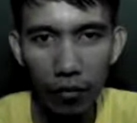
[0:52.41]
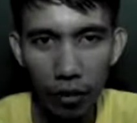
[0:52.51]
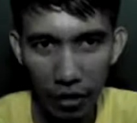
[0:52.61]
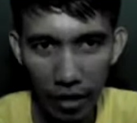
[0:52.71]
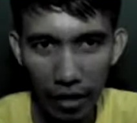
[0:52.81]

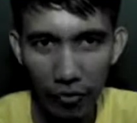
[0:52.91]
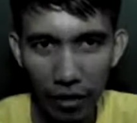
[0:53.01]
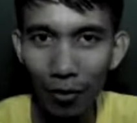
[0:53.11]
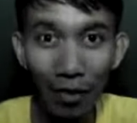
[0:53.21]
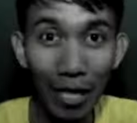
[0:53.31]
verse
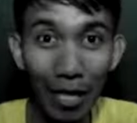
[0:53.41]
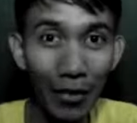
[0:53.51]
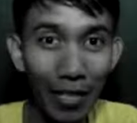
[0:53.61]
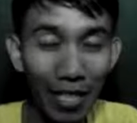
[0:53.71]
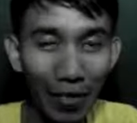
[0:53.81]
11.
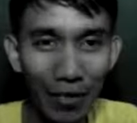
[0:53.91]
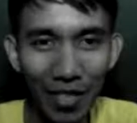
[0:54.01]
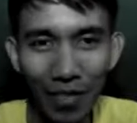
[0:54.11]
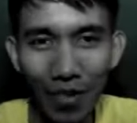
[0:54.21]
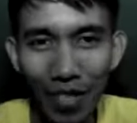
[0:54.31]

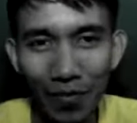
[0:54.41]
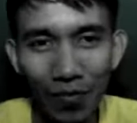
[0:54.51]
11-11, di ba?